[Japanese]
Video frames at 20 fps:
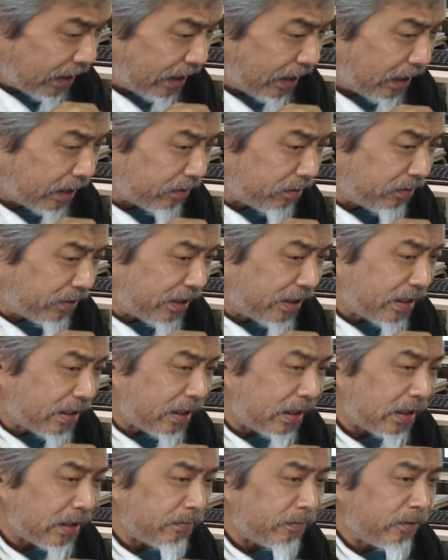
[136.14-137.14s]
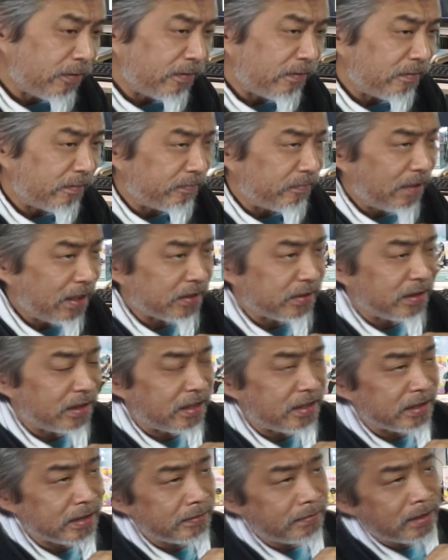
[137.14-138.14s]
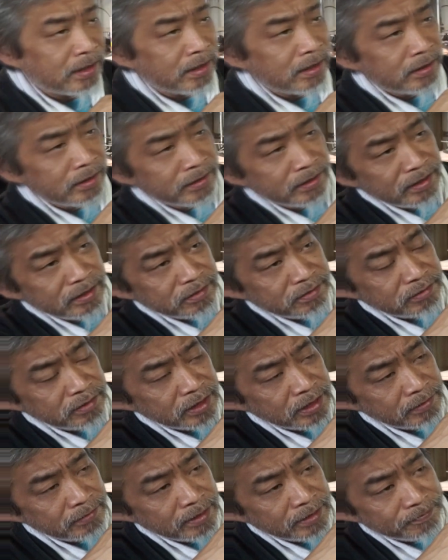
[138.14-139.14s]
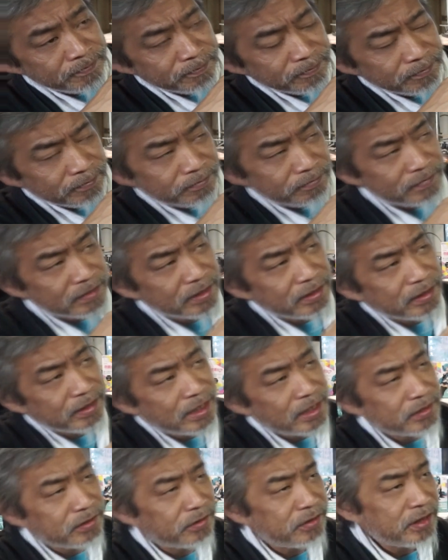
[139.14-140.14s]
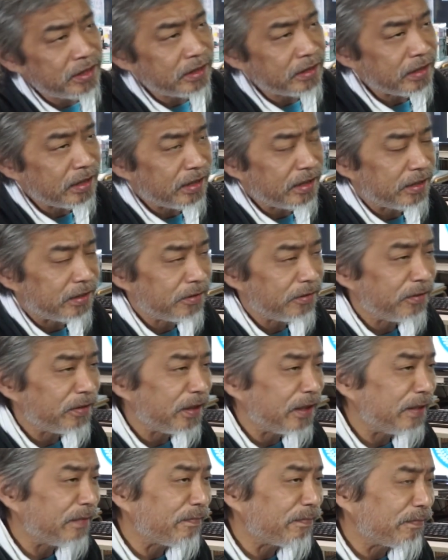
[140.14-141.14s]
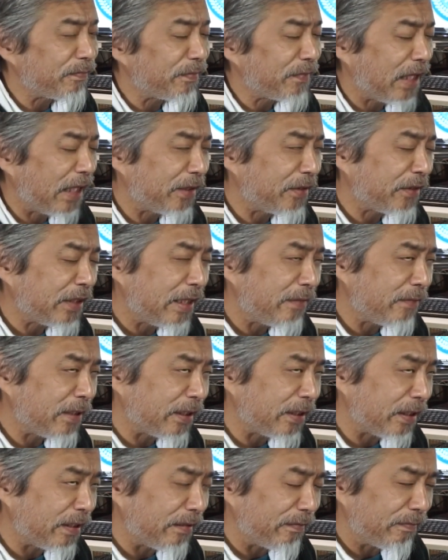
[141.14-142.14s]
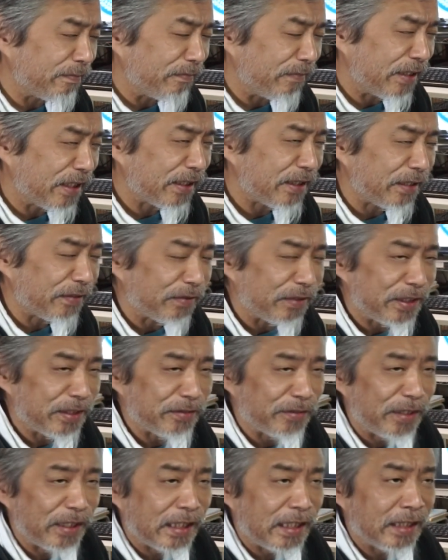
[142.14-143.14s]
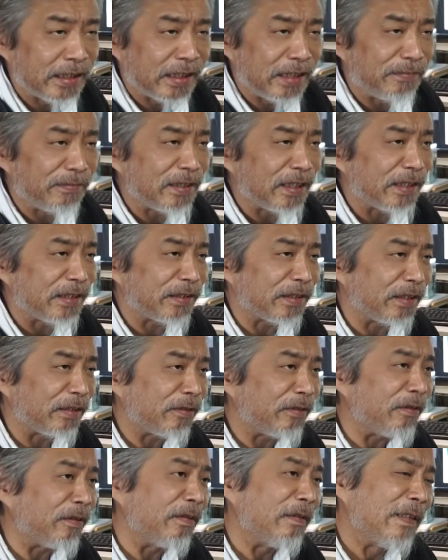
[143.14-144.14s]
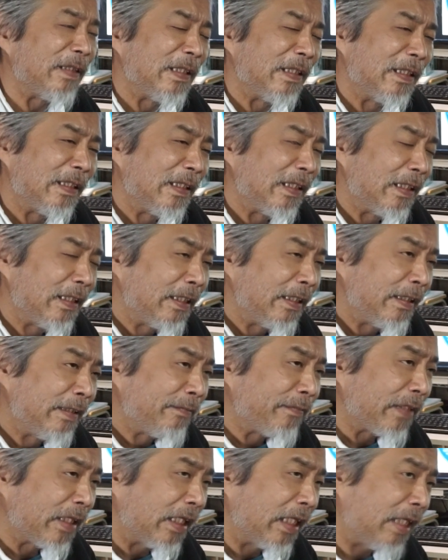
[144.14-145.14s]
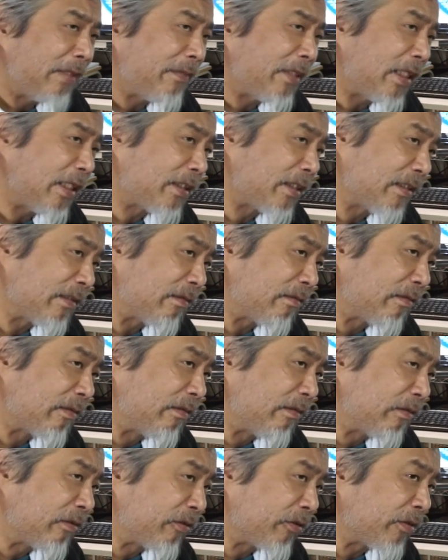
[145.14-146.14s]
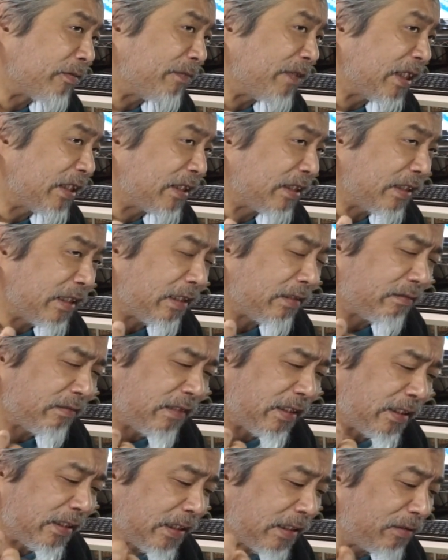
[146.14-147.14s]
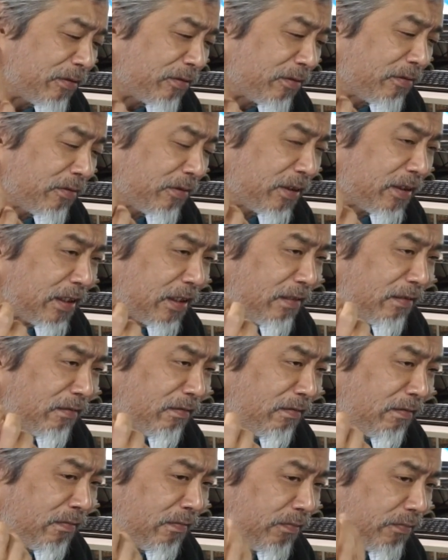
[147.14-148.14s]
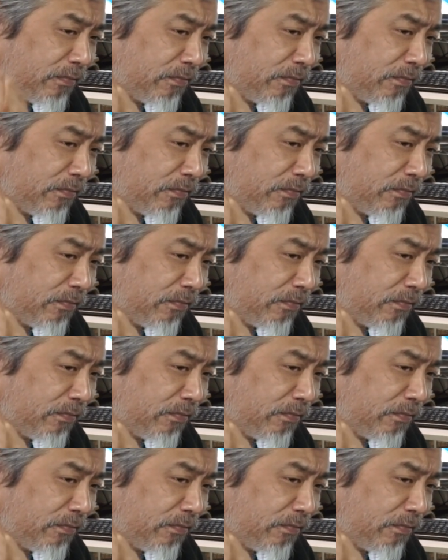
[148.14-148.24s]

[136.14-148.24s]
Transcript: あといかにもまあ芹沢についてはラストシーンで非常にあの涙で皆さんの印象が変わったみたいですけど、ガミラスとの密約的なことをしてる